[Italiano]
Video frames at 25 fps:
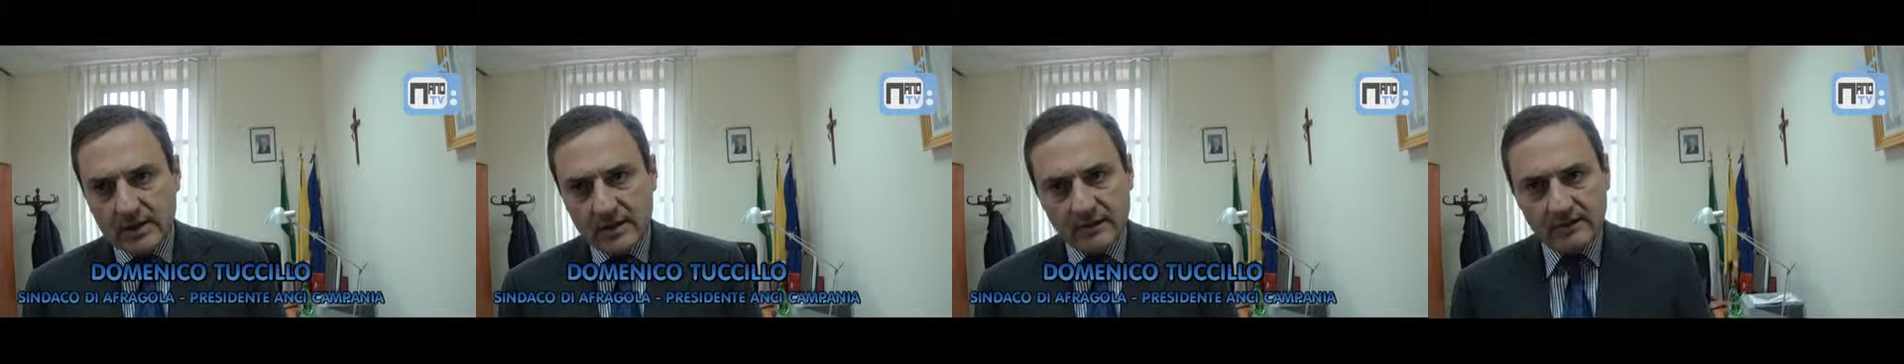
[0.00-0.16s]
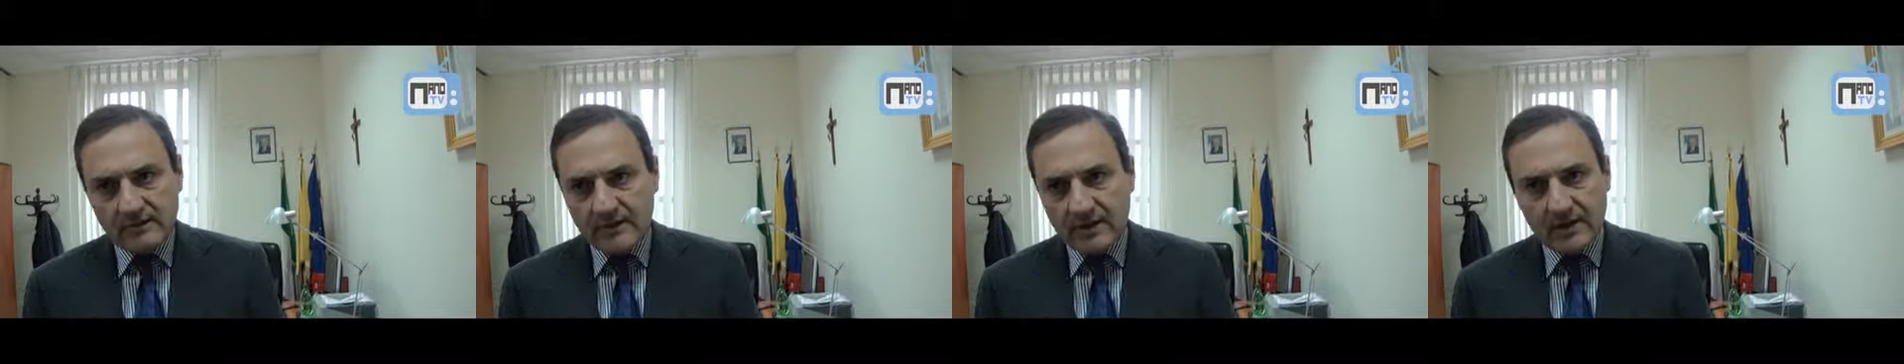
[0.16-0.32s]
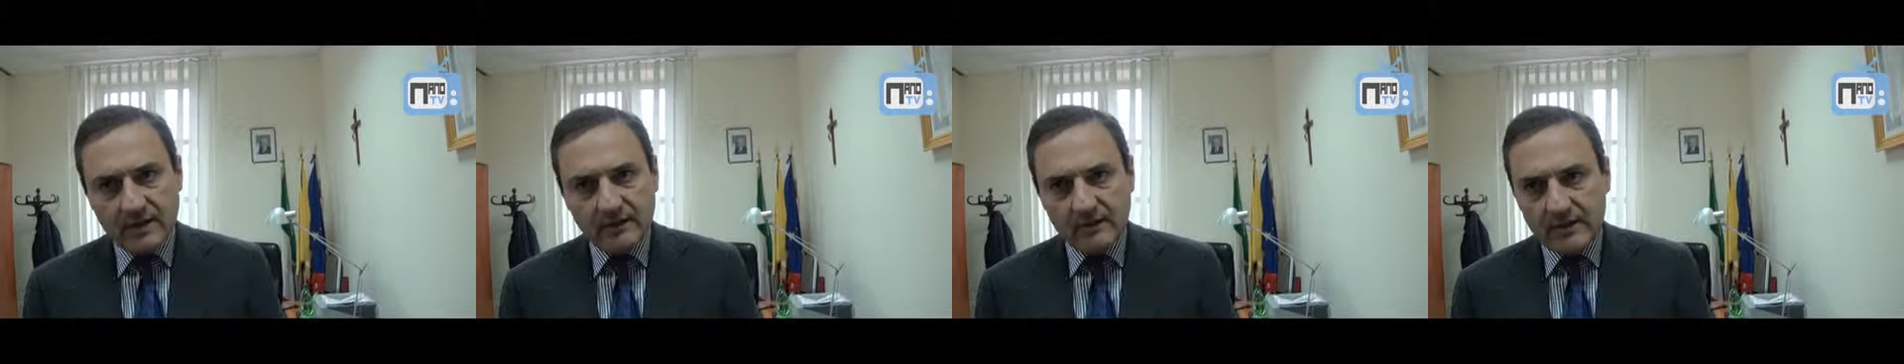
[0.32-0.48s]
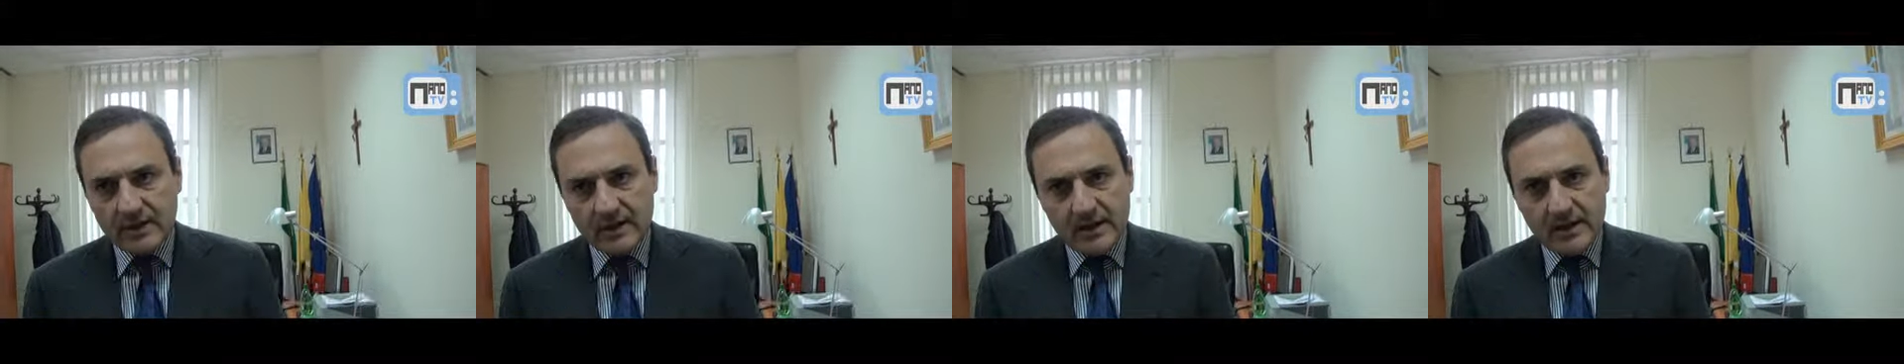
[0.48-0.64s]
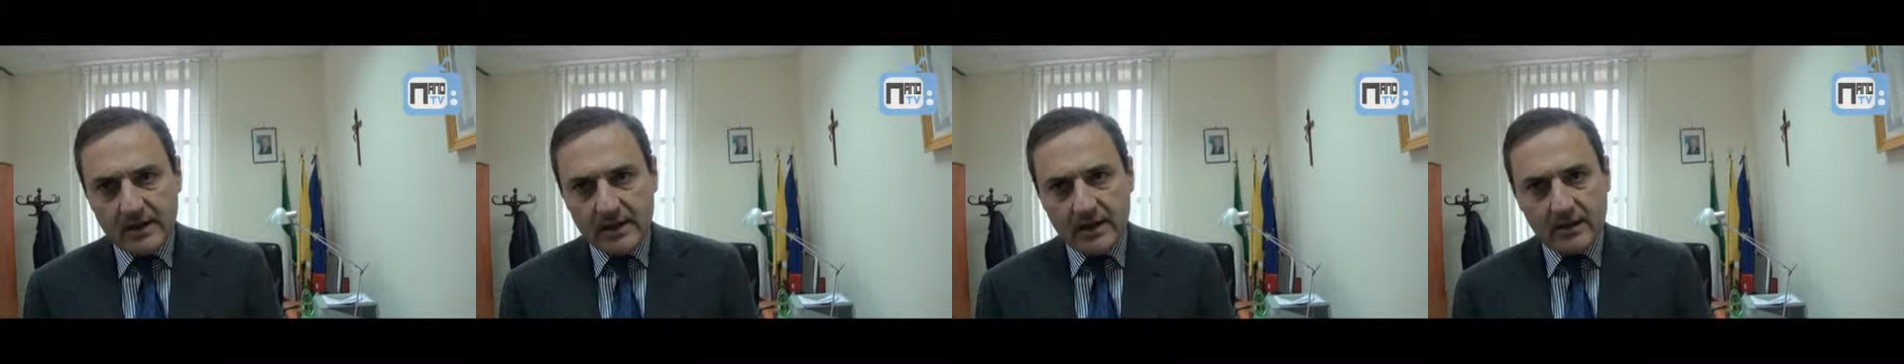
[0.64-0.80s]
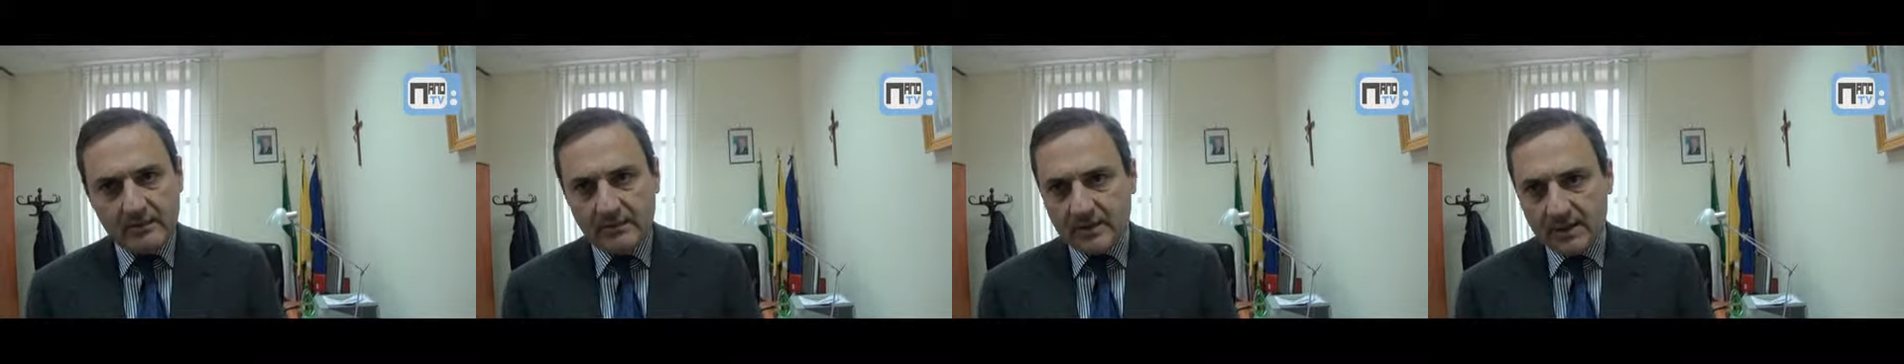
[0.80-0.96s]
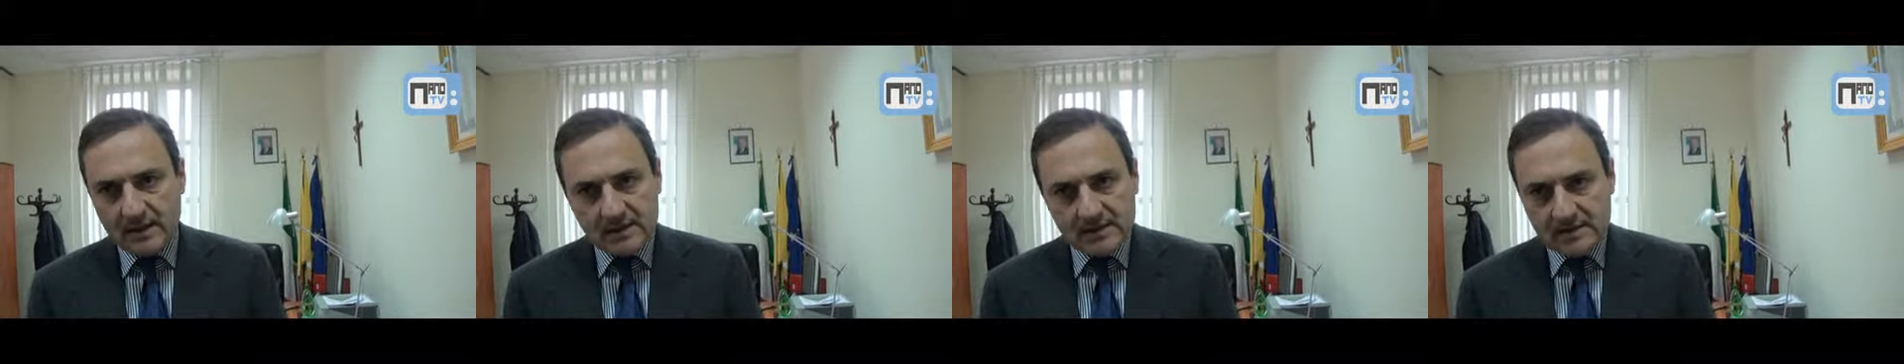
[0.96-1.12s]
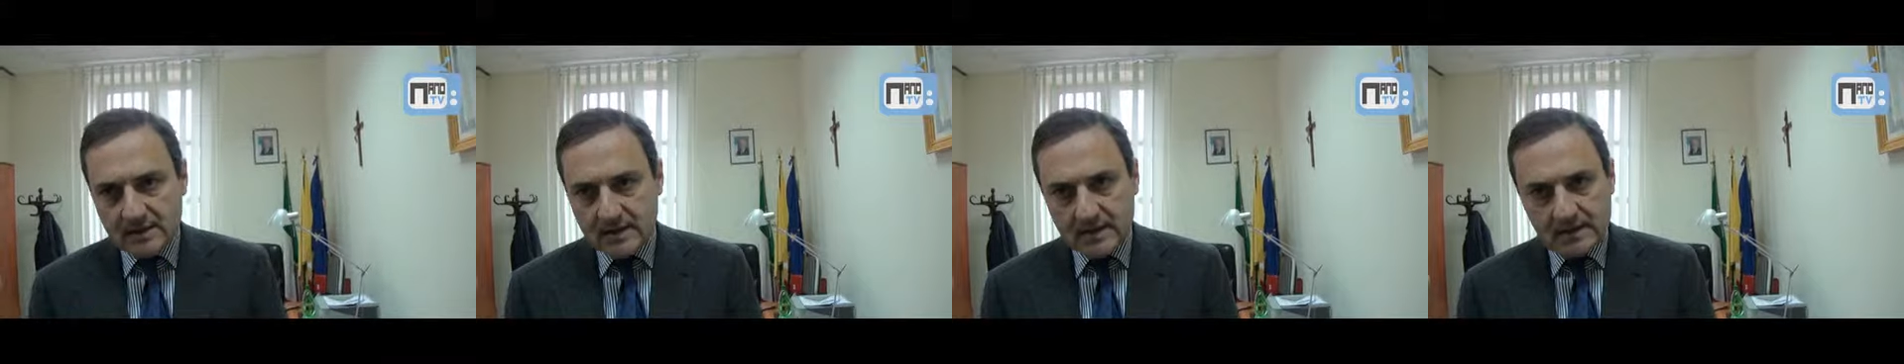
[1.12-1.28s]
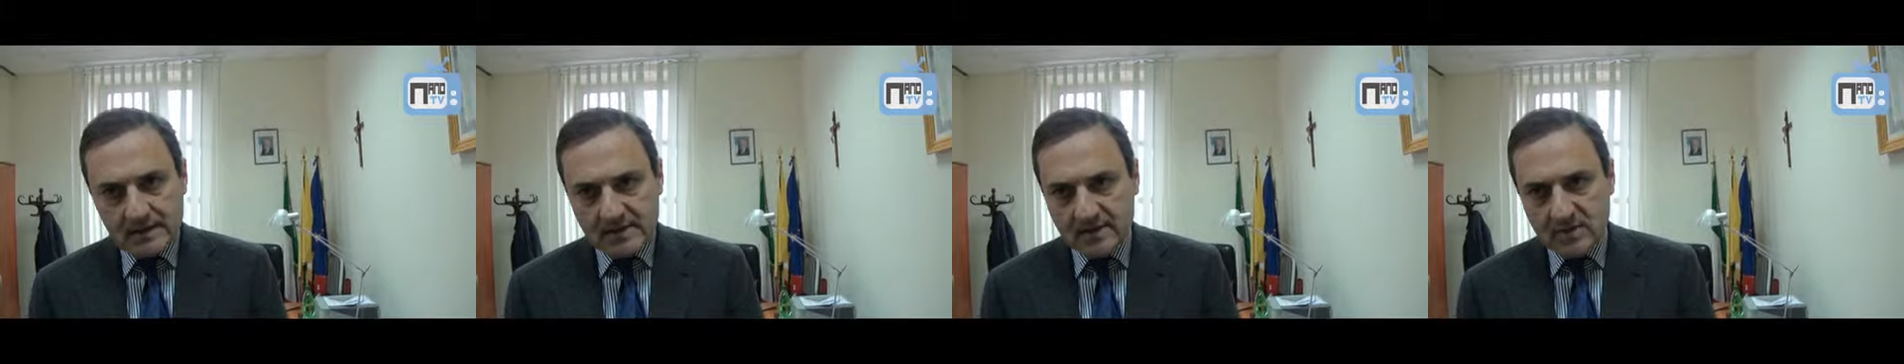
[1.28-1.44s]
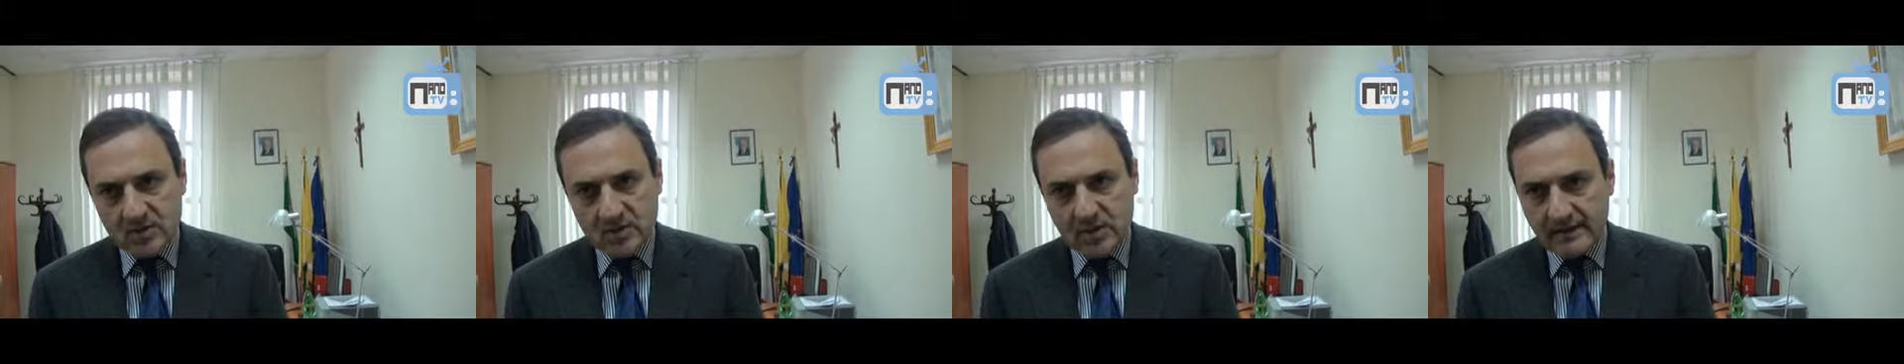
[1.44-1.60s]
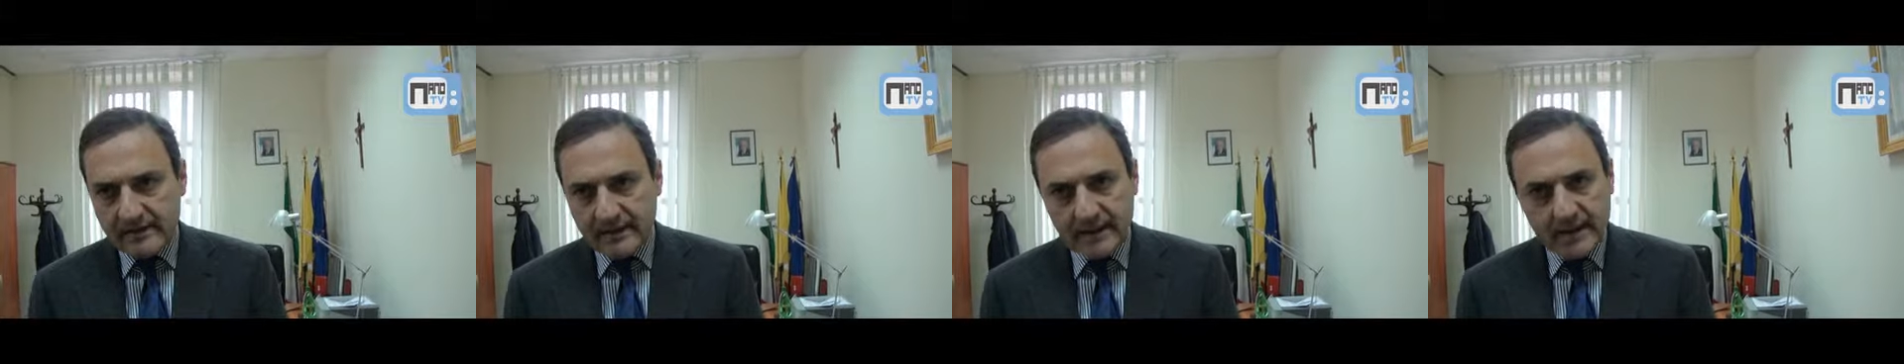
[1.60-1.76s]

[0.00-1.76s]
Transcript: che via via l'amministrazione